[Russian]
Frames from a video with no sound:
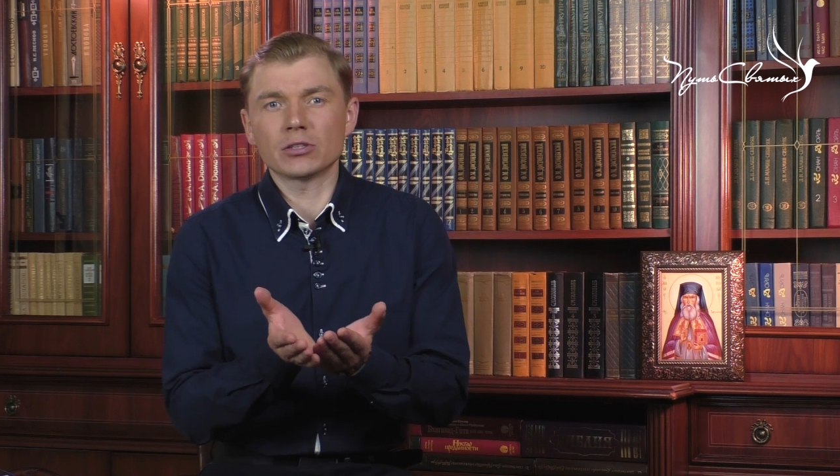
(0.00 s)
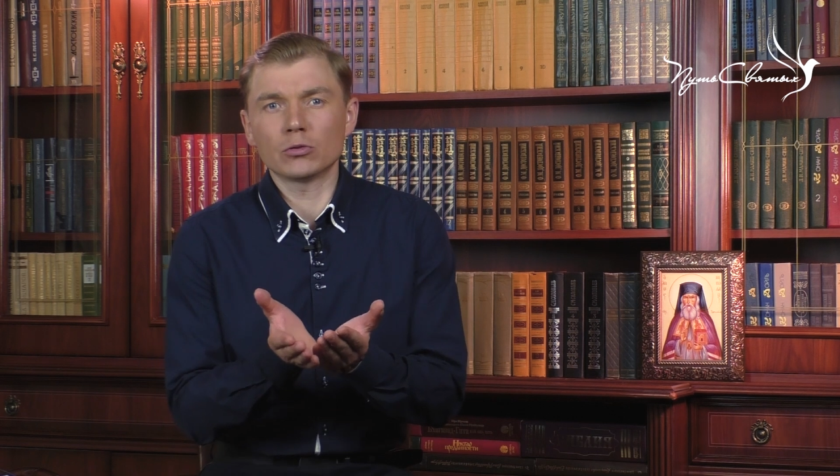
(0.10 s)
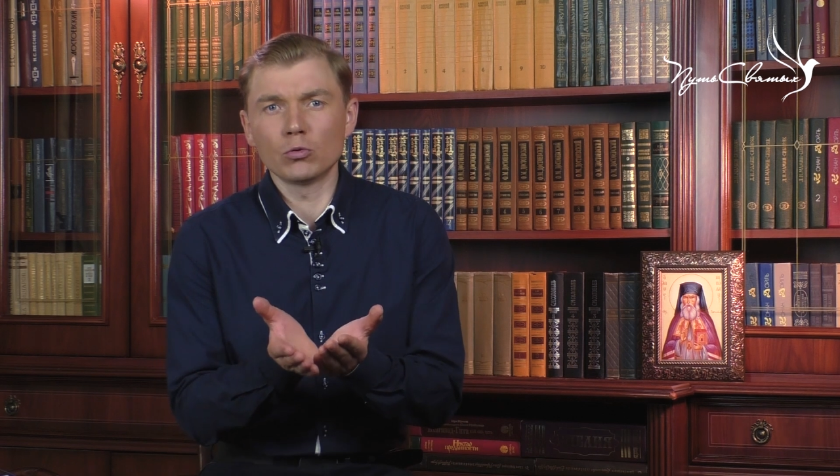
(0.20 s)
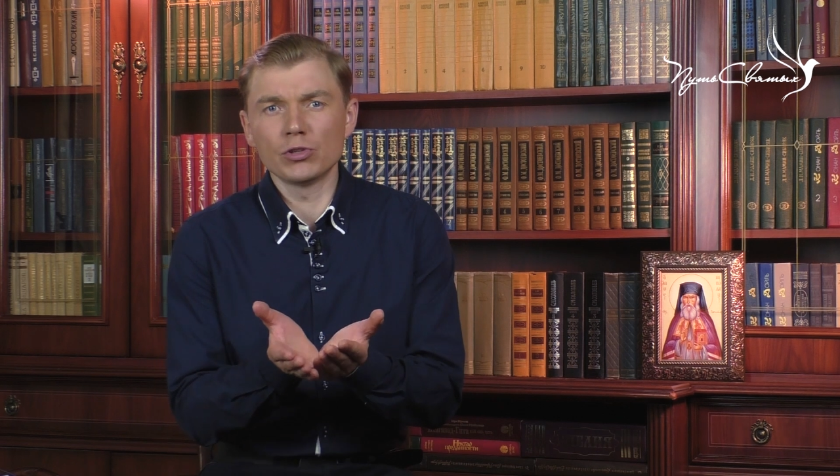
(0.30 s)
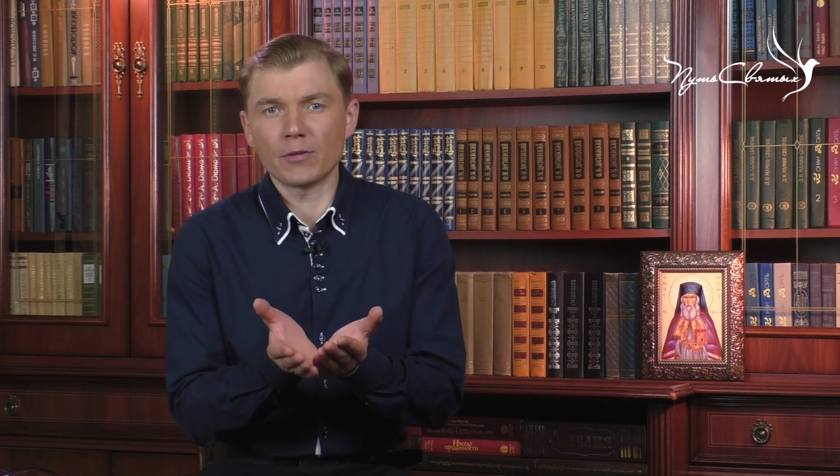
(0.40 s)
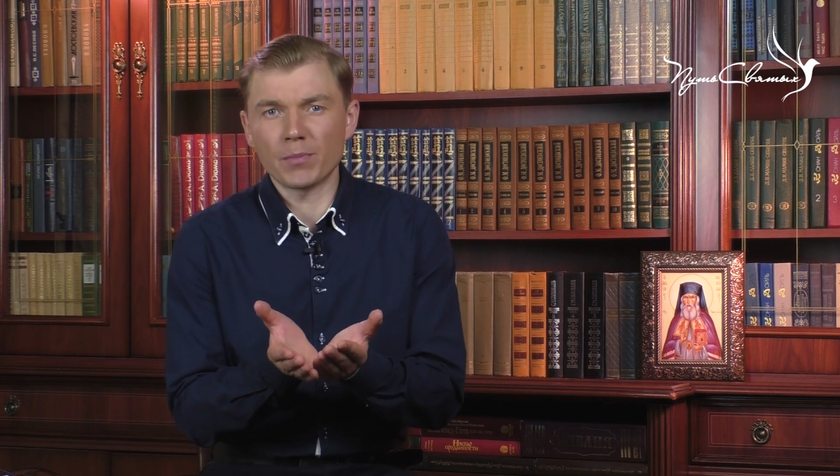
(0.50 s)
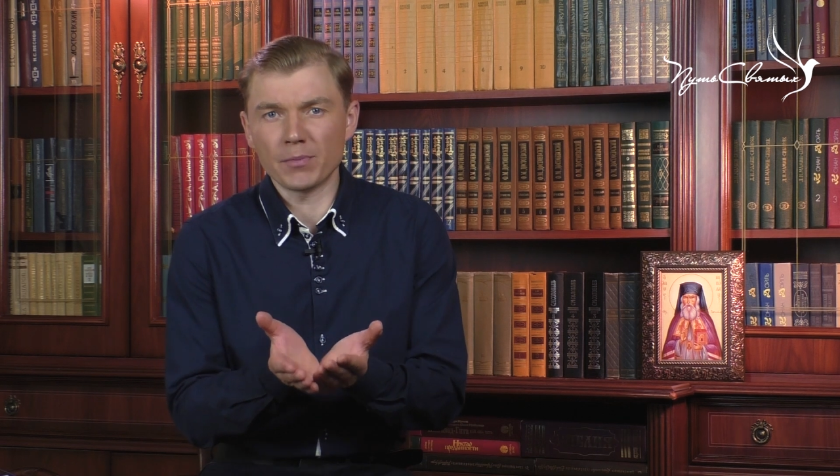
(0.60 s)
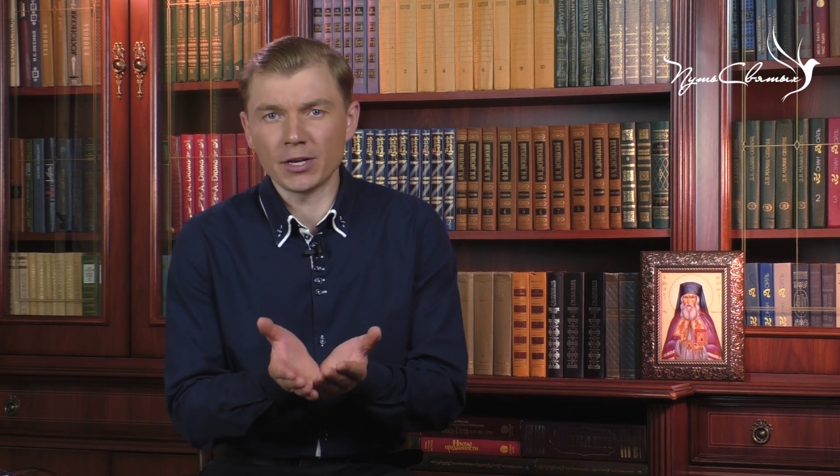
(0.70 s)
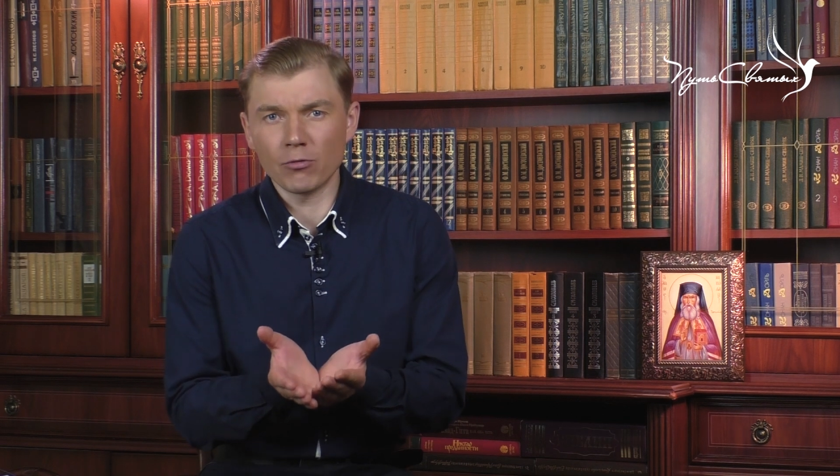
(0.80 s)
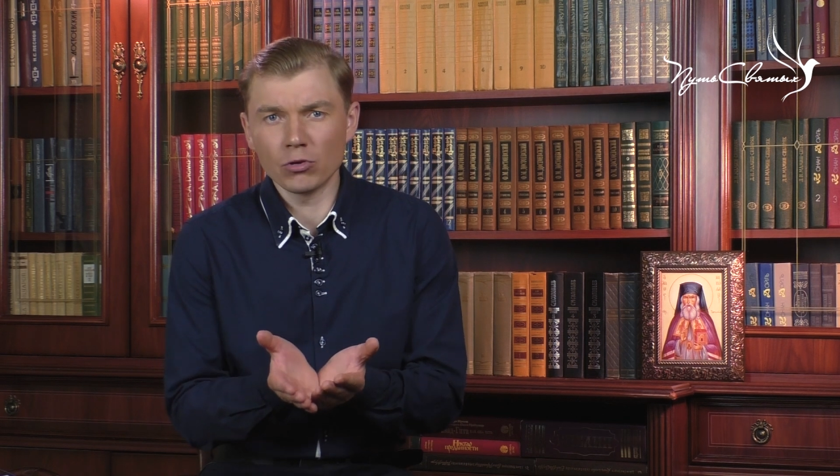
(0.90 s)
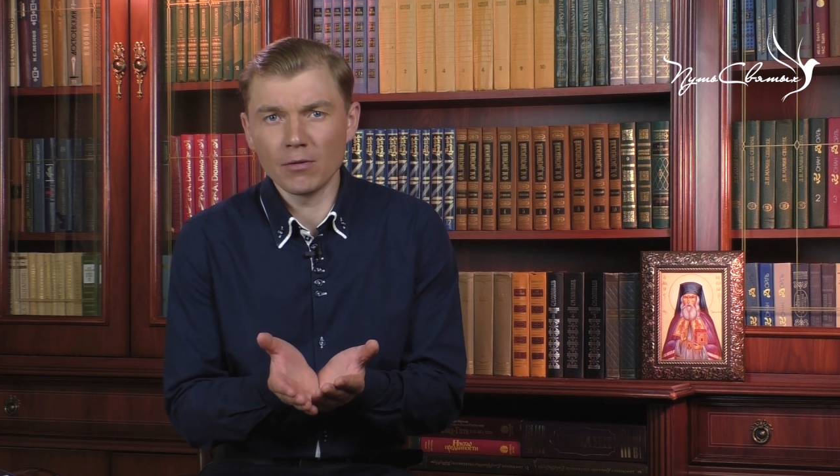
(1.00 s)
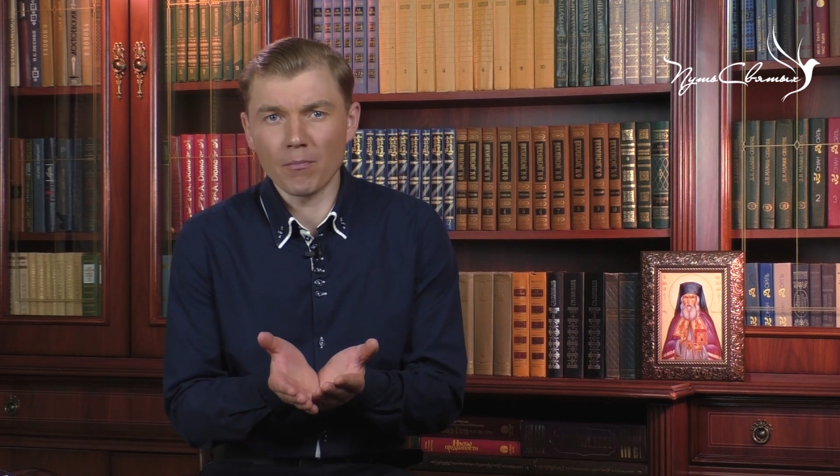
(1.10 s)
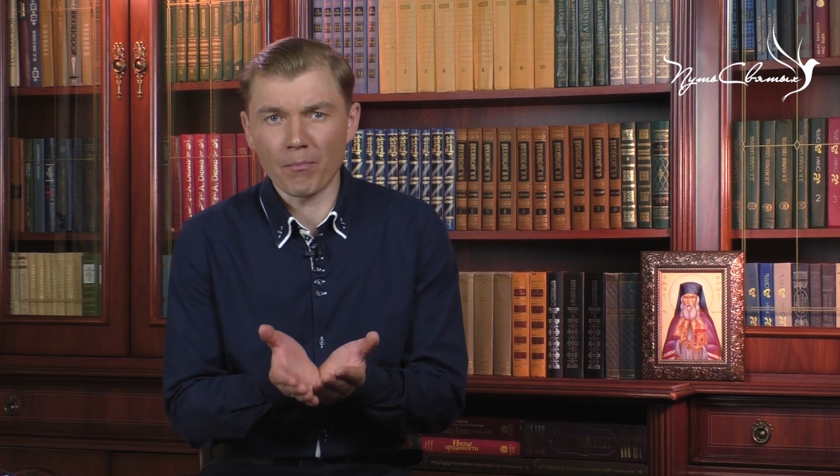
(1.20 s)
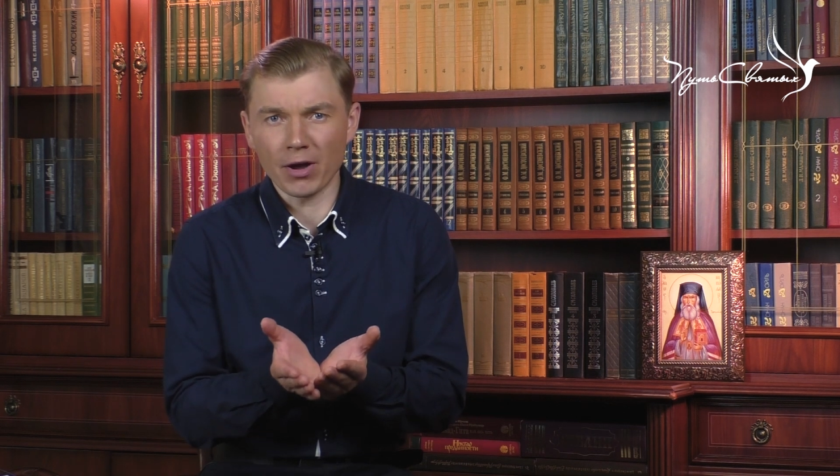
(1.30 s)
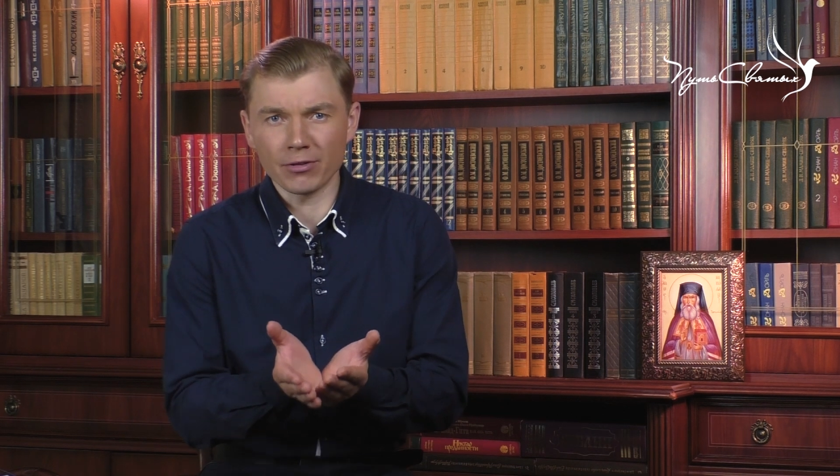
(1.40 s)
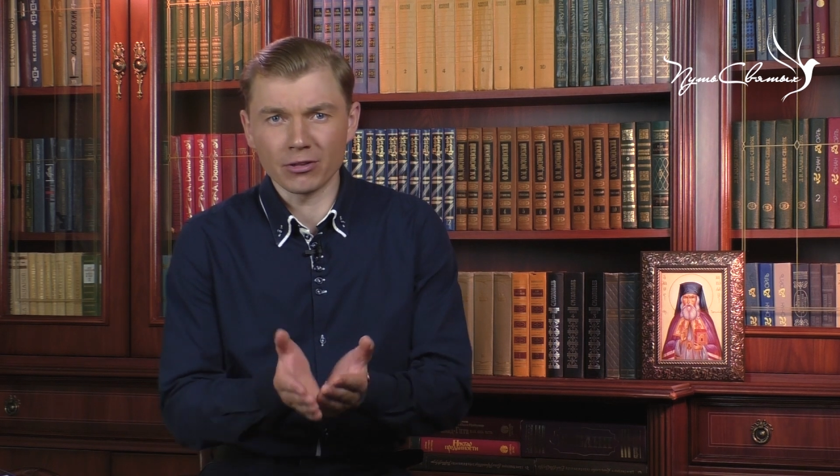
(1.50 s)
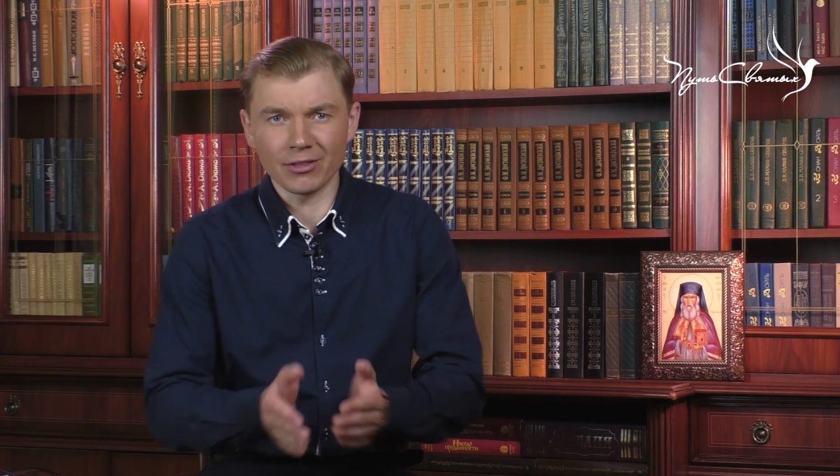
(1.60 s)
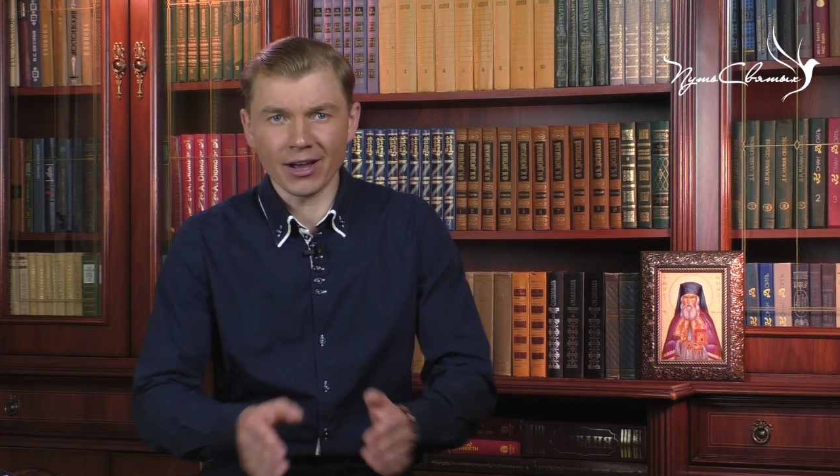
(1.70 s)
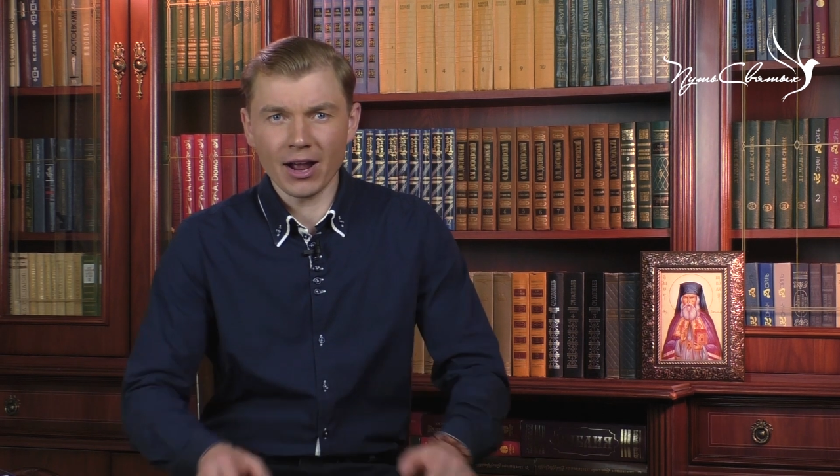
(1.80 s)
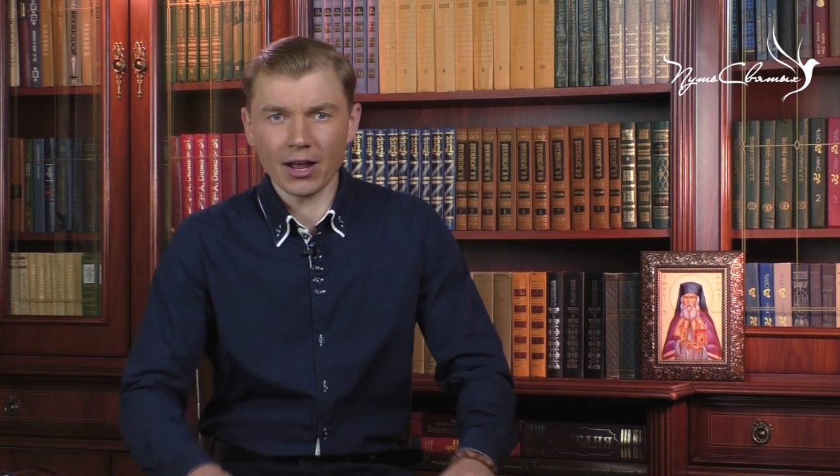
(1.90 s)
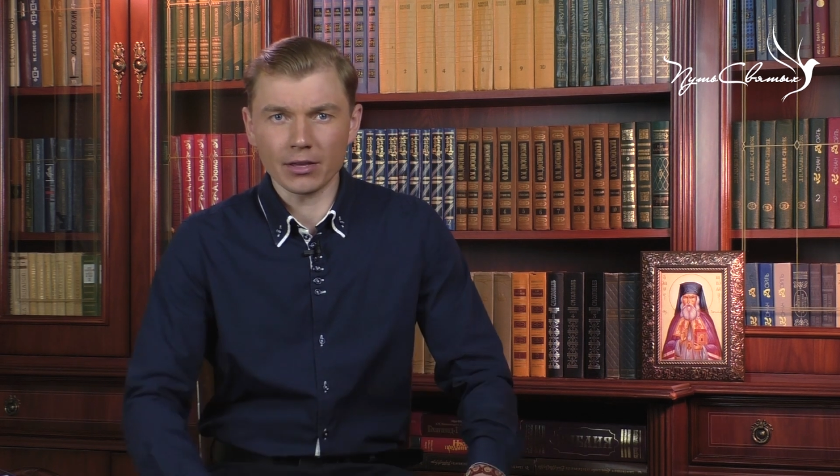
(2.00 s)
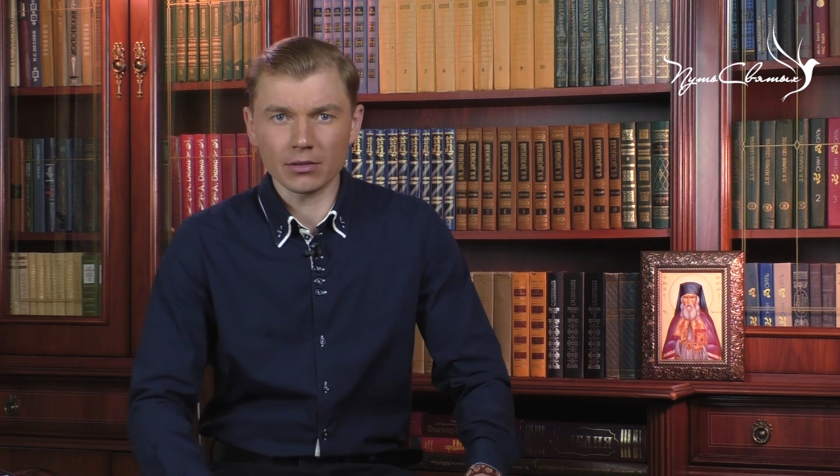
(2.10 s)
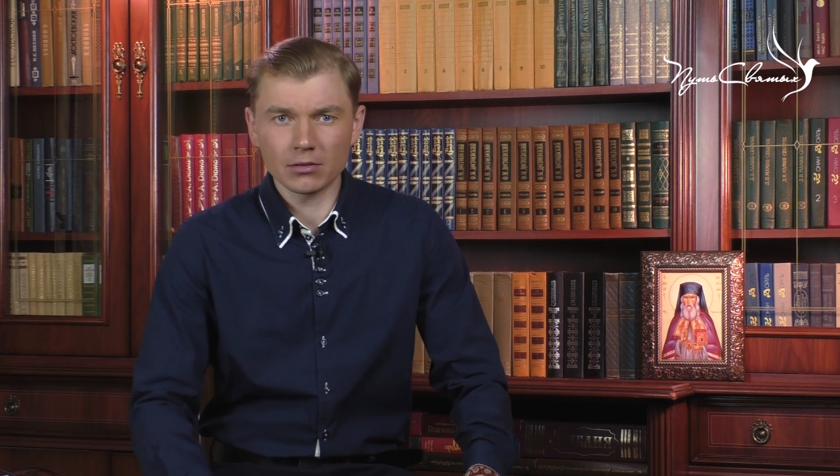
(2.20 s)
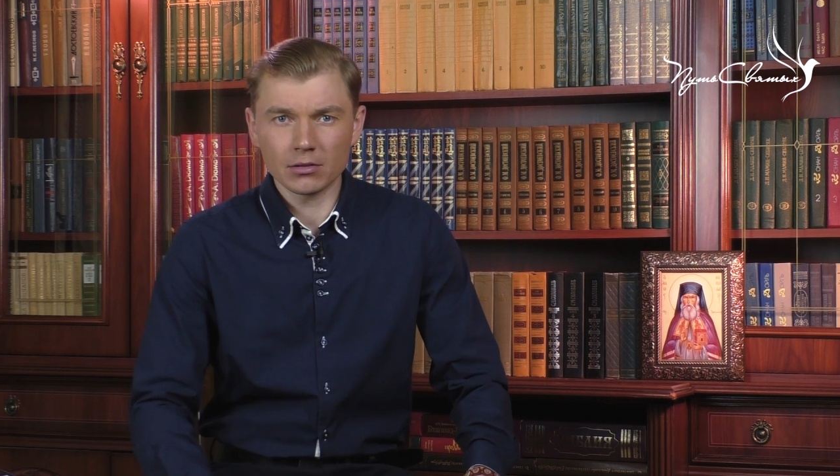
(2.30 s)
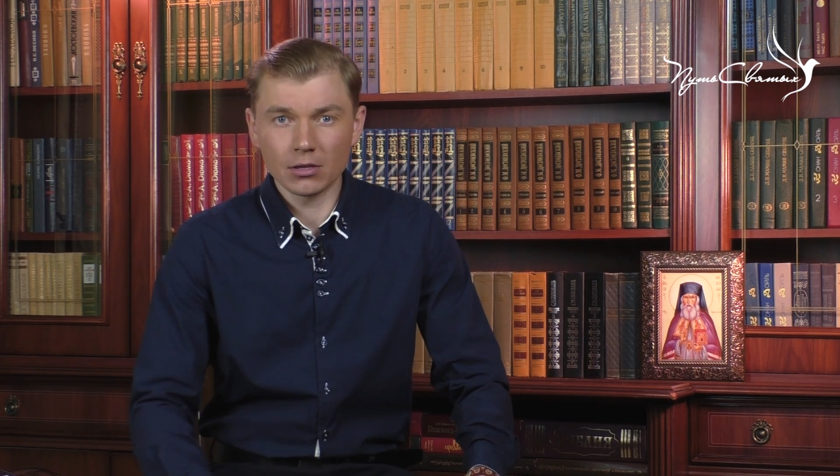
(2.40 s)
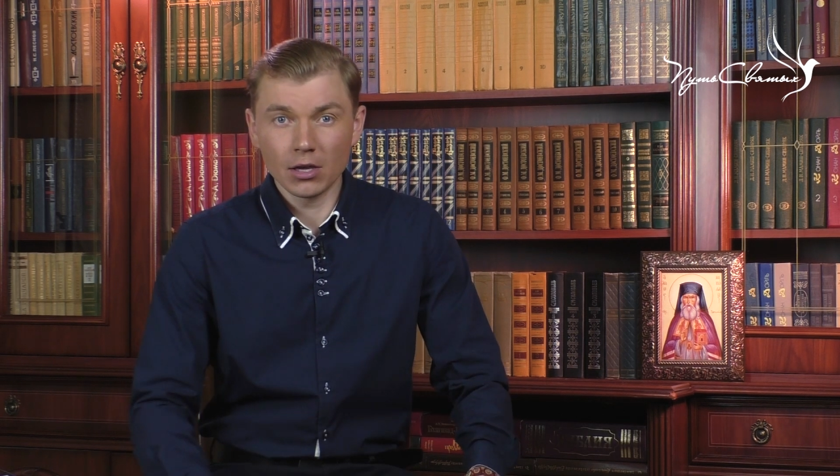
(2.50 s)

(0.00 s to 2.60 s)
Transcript: сотрудник по переводам Павел Накай –